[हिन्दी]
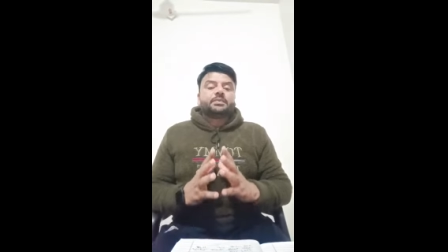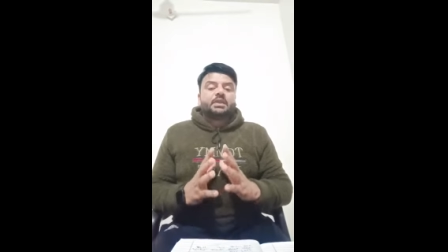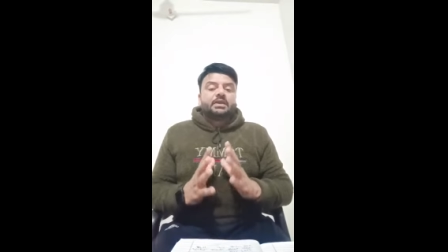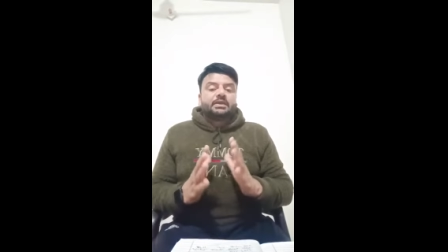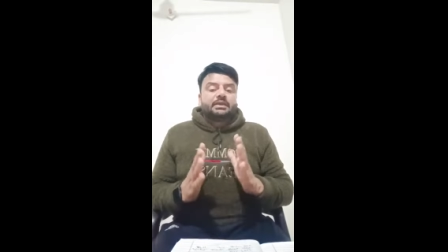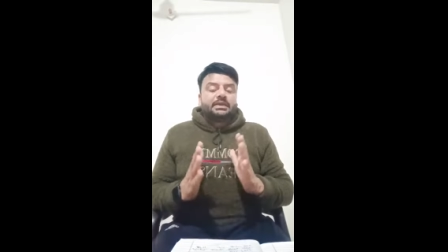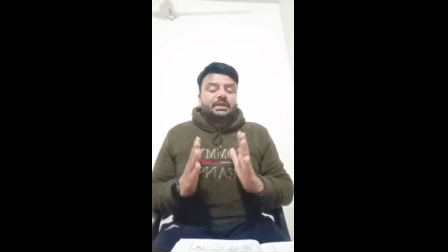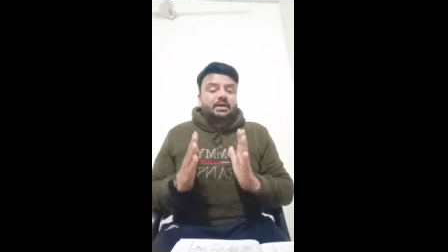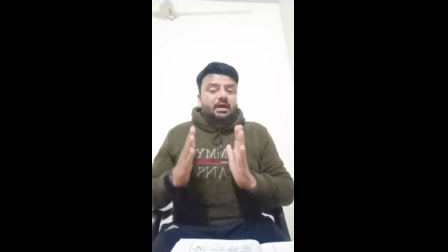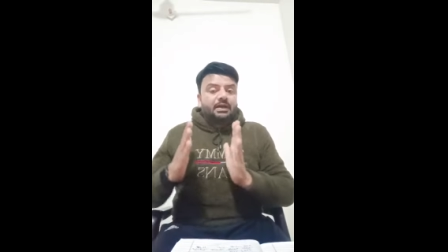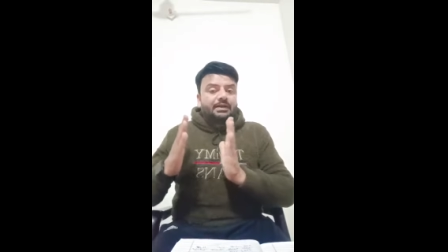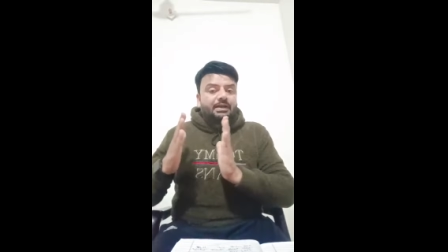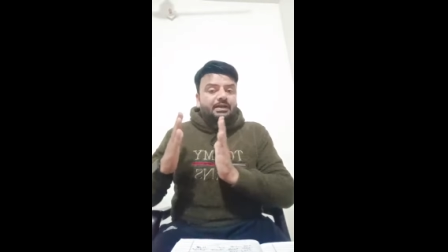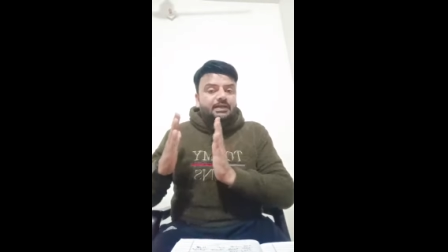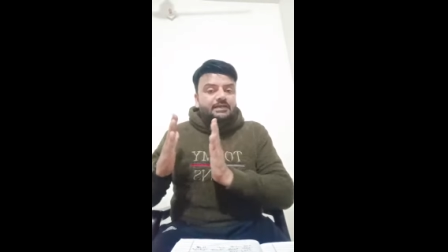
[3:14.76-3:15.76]
कि
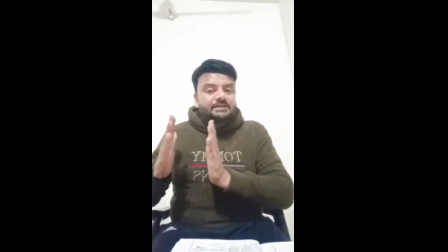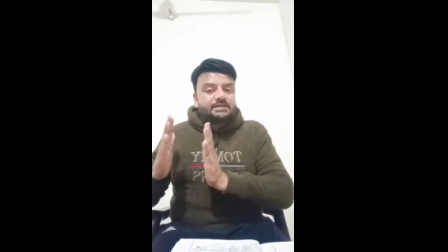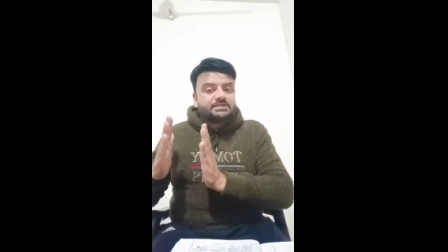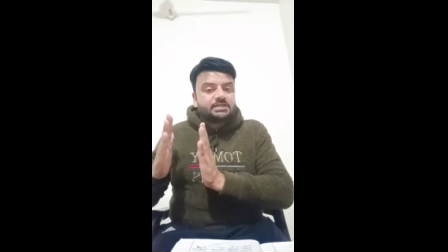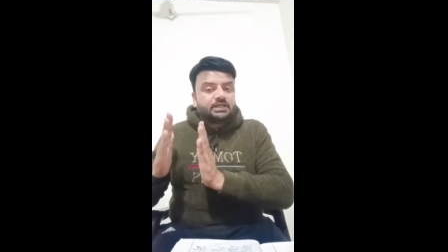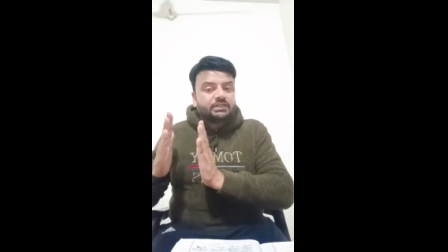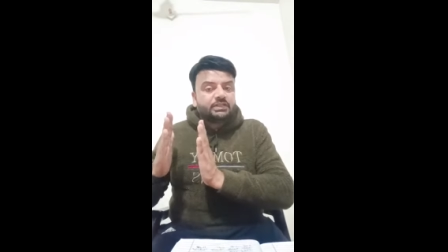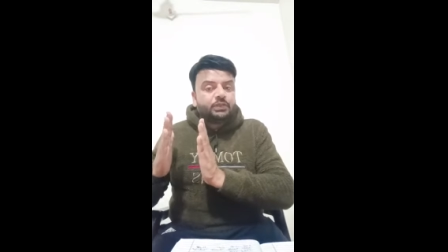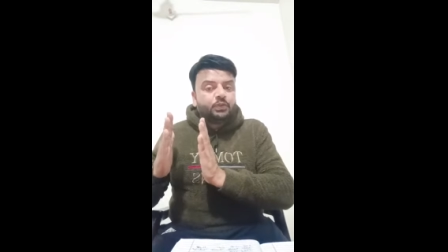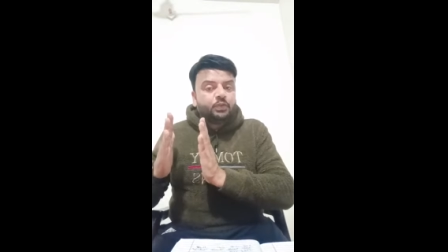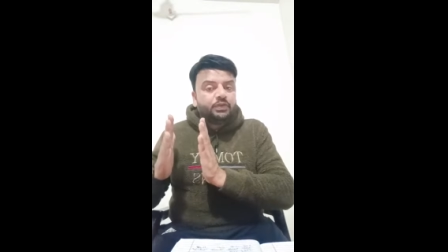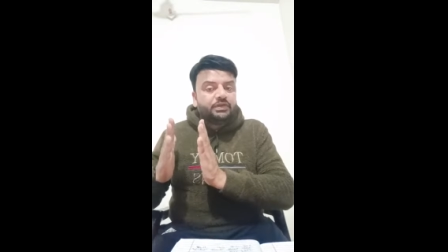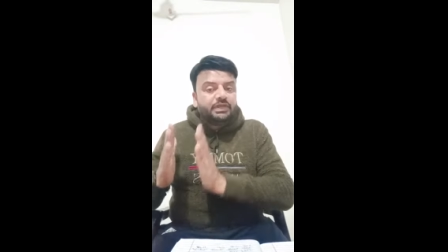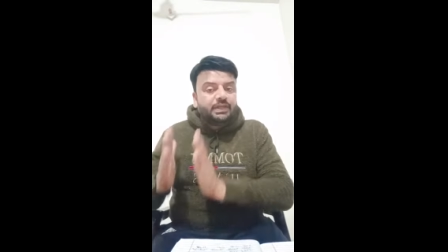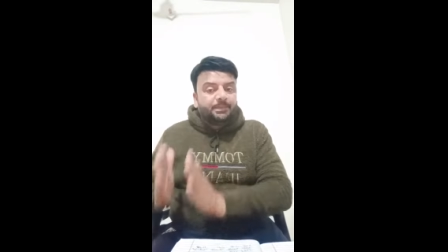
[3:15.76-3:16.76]
अगर किसी साथी को
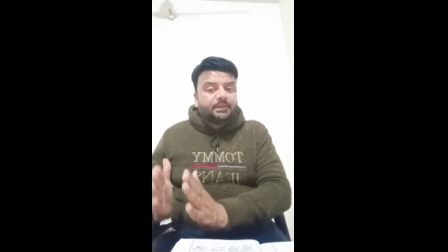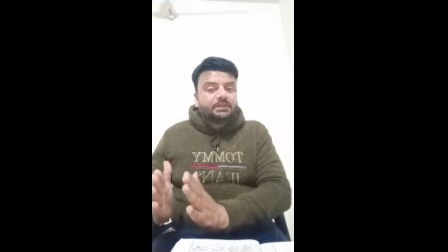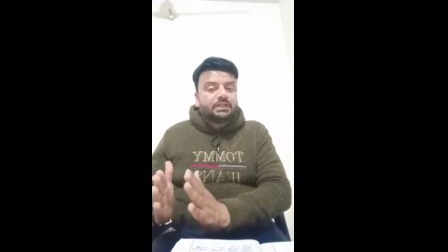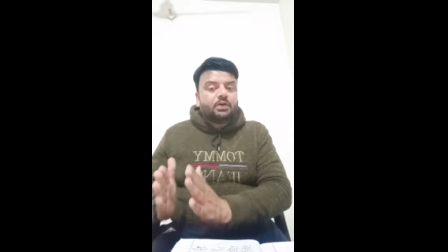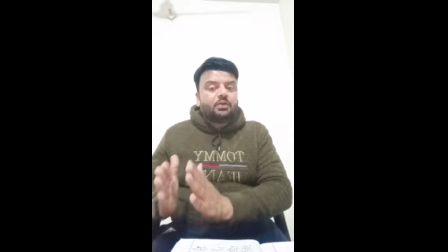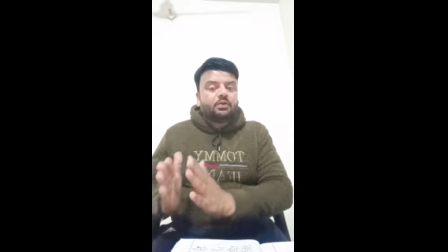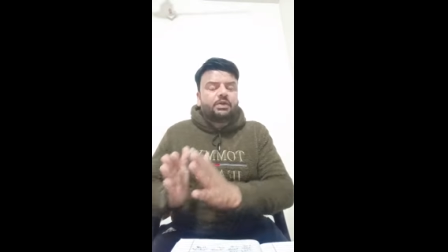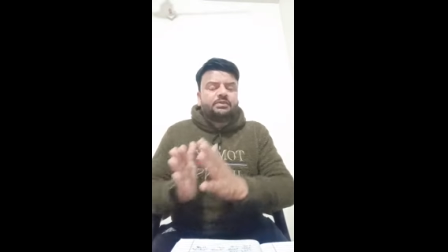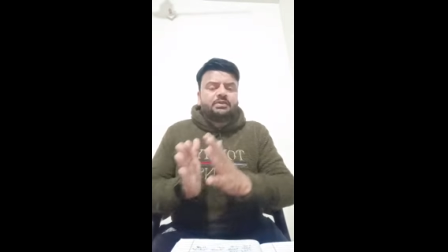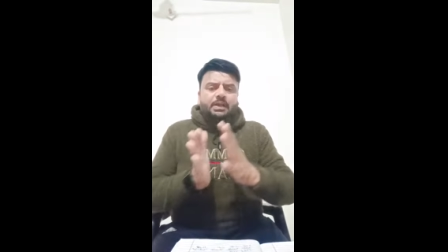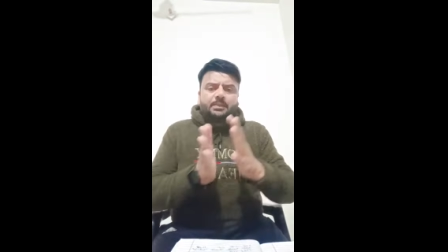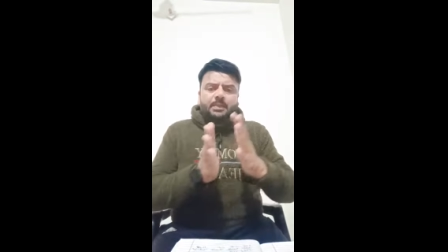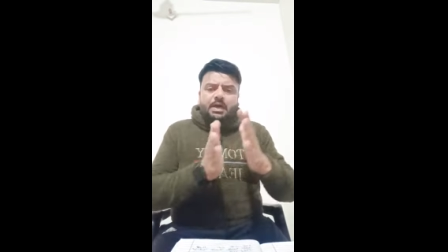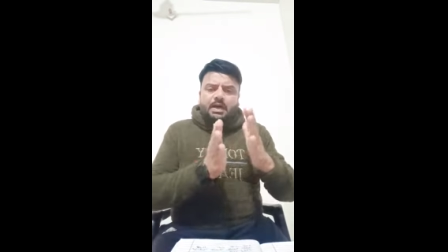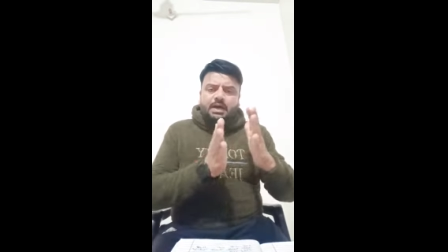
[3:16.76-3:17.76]
यह पता हो कि
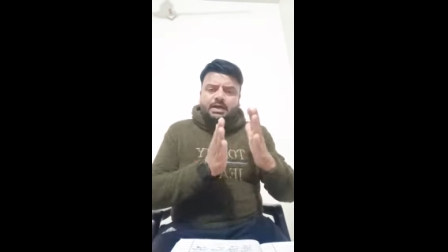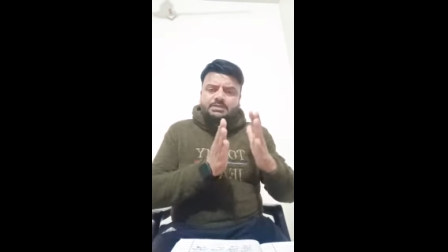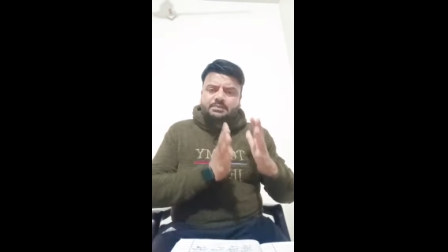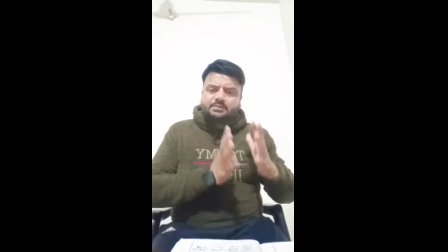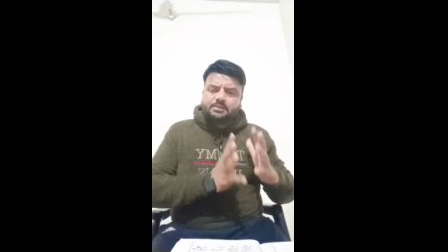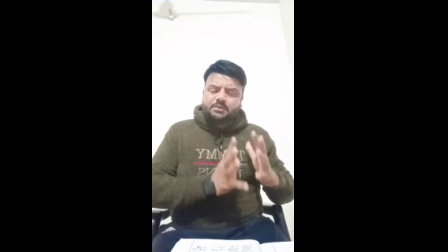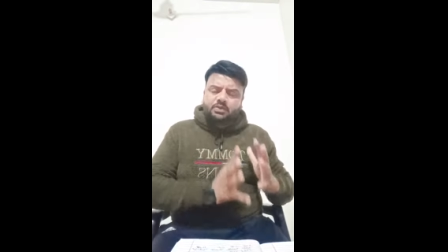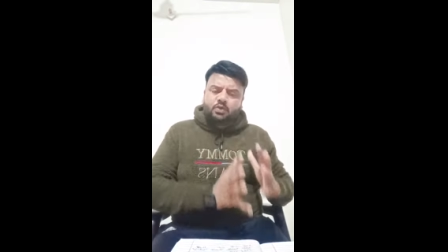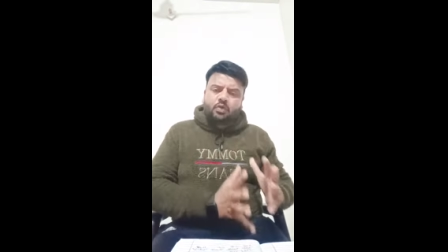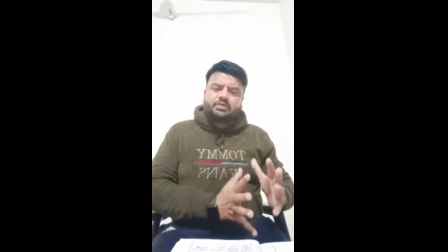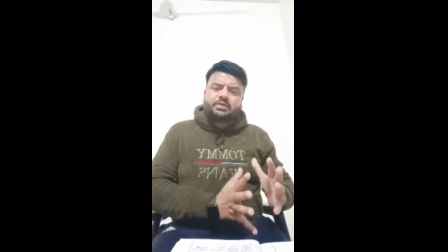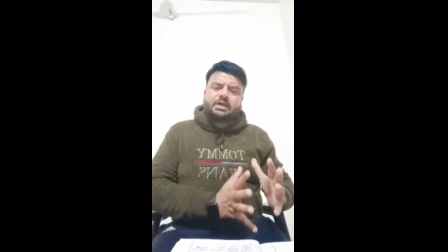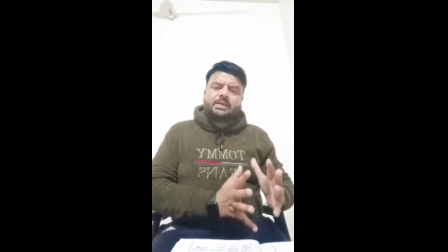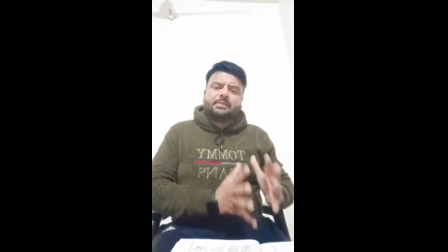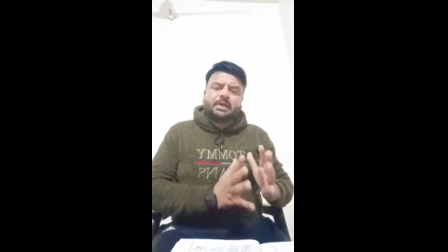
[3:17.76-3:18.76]
नरमा आज नौ
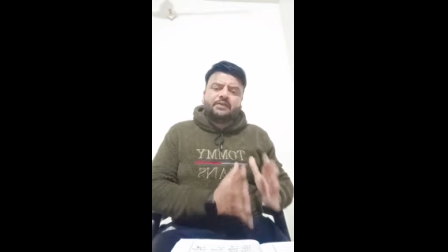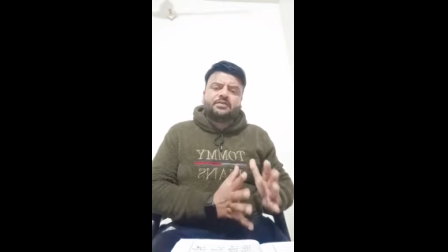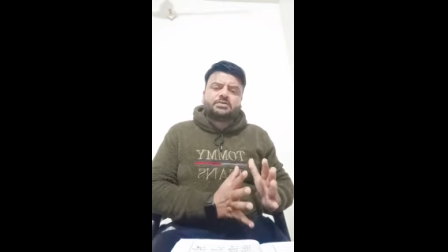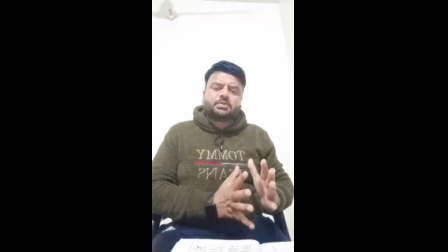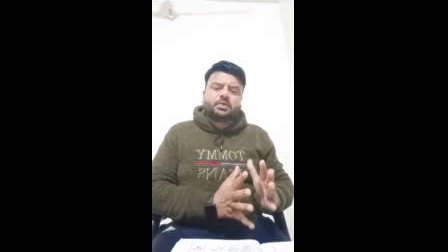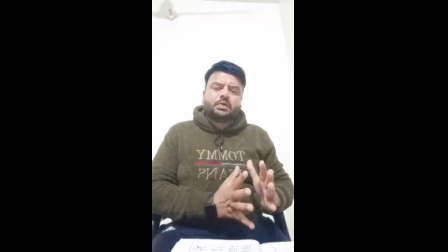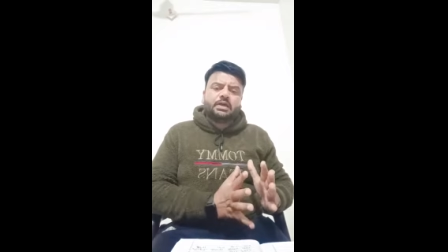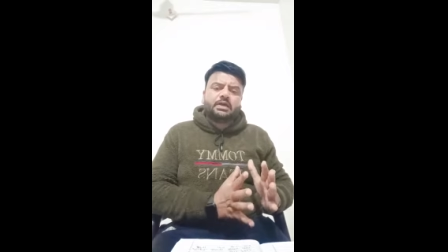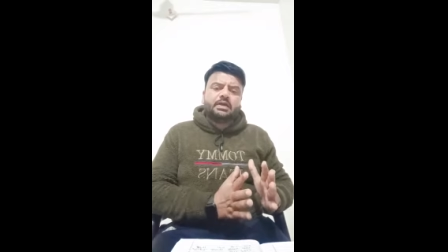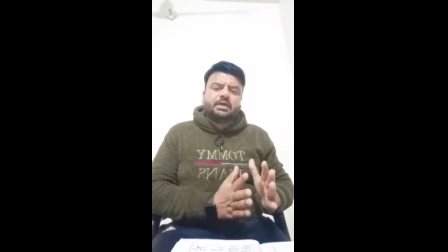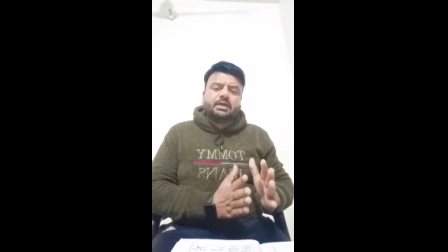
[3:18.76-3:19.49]
हजार है बानवे सौ है